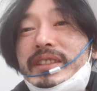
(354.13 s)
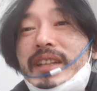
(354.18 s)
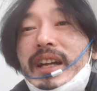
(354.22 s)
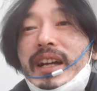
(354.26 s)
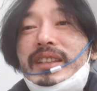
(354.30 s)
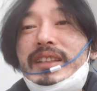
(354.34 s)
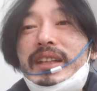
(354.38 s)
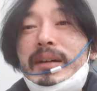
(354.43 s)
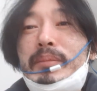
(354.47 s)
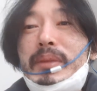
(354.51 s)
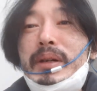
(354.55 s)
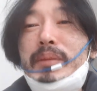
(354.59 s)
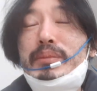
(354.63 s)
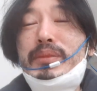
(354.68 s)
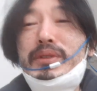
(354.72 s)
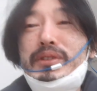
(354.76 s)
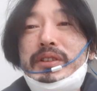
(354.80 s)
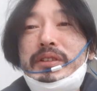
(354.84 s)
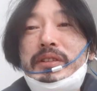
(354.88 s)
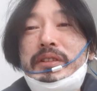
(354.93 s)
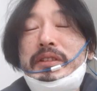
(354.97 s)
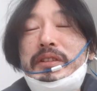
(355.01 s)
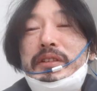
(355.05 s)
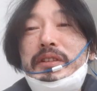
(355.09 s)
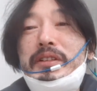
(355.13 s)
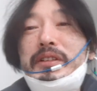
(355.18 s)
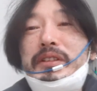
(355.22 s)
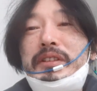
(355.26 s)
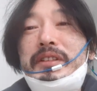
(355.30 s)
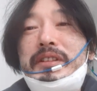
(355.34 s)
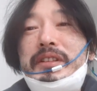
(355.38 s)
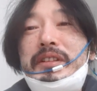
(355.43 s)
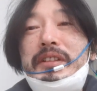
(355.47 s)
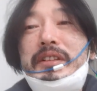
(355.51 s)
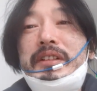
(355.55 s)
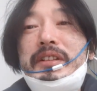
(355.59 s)
창단 멤버
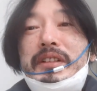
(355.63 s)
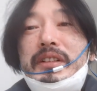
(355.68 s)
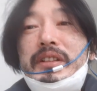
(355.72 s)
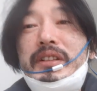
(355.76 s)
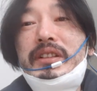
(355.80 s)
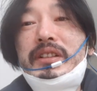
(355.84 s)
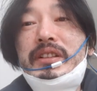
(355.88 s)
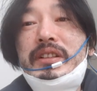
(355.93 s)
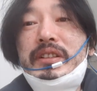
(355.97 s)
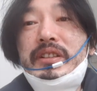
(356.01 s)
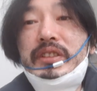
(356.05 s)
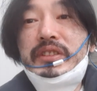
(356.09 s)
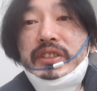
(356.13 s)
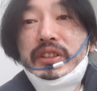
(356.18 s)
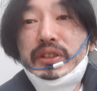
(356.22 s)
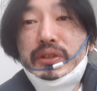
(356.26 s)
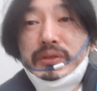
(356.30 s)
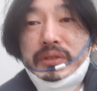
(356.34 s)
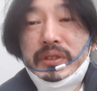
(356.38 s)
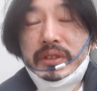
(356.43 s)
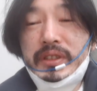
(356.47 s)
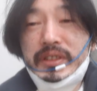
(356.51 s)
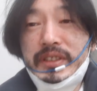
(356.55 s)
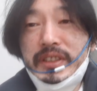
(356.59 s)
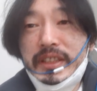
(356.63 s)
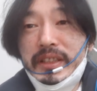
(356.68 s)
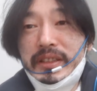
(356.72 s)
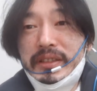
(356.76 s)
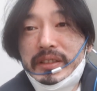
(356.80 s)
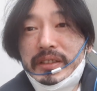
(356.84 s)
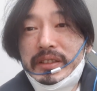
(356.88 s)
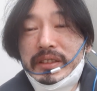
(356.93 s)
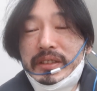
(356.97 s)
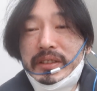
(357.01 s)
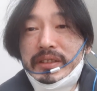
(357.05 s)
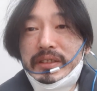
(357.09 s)

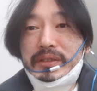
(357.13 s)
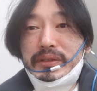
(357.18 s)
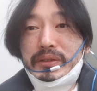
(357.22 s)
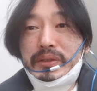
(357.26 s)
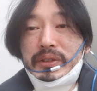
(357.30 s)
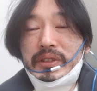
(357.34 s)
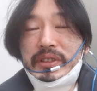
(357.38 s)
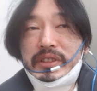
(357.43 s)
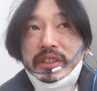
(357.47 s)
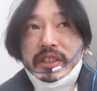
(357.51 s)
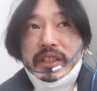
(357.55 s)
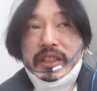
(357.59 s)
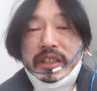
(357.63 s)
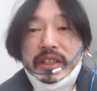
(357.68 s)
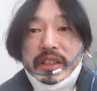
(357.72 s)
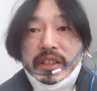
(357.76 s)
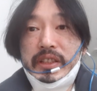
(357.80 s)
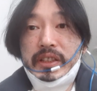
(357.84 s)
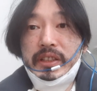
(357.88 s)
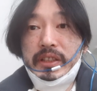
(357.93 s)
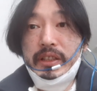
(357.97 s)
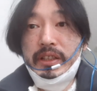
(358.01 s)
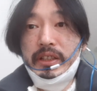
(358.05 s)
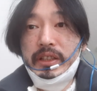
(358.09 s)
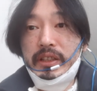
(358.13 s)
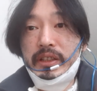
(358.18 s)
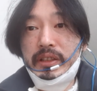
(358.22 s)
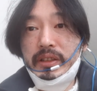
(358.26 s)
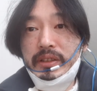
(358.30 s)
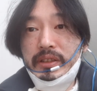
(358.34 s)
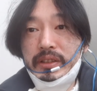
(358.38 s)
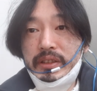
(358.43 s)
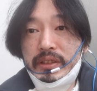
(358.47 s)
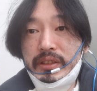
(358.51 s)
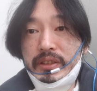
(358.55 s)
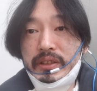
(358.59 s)
체육특기생으로 이제
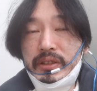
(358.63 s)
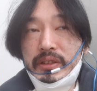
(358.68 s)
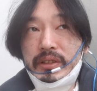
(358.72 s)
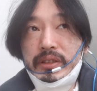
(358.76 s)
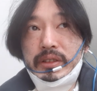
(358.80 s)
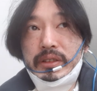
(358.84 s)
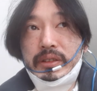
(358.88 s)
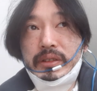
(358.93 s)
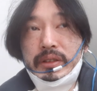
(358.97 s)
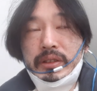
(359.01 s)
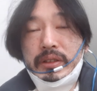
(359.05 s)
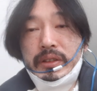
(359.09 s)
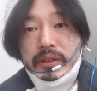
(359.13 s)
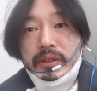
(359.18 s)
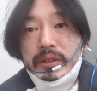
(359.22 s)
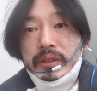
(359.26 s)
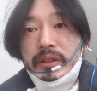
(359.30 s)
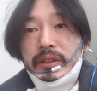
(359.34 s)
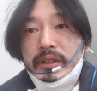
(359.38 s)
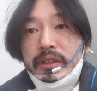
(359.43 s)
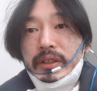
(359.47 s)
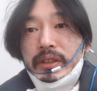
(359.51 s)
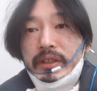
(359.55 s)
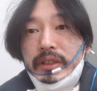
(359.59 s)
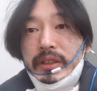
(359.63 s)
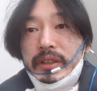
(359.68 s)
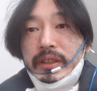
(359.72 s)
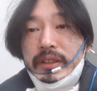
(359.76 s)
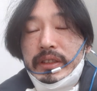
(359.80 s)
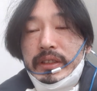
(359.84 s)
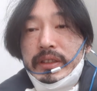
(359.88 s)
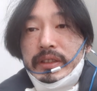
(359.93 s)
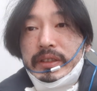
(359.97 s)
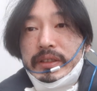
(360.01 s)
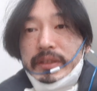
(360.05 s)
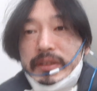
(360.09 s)
그
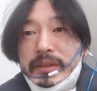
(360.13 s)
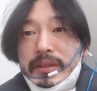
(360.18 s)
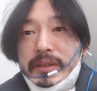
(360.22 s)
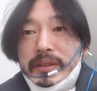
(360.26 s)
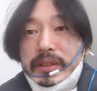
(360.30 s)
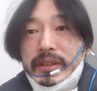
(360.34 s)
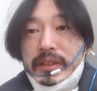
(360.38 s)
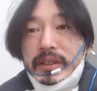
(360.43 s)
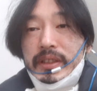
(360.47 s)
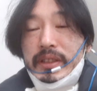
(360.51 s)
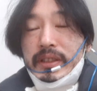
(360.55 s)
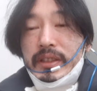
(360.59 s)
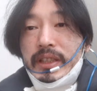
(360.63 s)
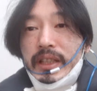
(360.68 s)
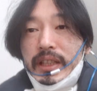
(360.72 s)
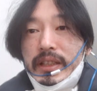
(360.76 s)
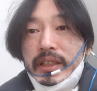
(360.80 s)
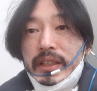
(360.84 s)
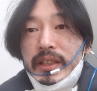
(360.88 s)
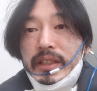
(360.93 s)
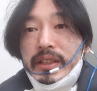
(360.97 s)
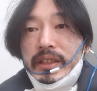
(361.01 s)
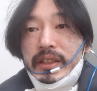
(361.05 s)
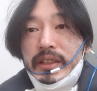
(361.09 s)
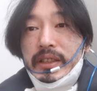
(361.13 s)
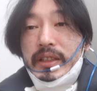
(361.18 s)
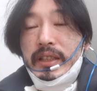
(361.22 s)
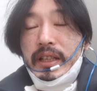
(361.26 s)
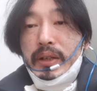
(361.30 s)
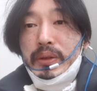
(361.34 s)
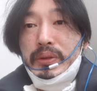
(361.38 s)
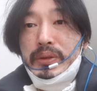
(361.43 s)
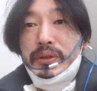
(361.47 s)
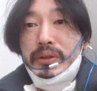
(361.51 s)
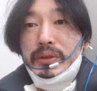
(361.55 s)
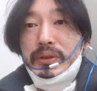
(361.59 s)
이제 사대 이렇게
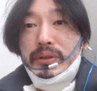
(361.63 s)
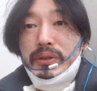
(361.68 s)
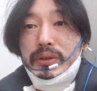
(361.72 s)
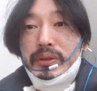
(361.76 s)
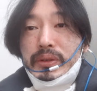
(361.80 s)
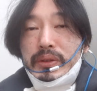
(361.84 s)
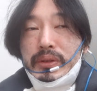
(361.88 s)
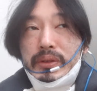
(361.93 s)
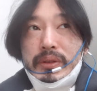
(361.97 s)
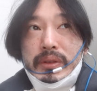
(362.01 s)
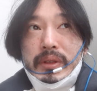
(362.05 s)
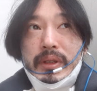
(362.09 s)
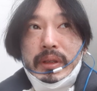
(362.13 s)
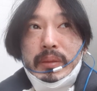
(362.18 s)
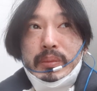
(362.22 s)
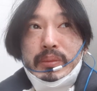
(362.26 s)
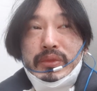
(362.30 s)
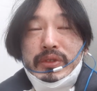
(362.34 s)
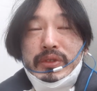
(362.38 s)
나오시고 한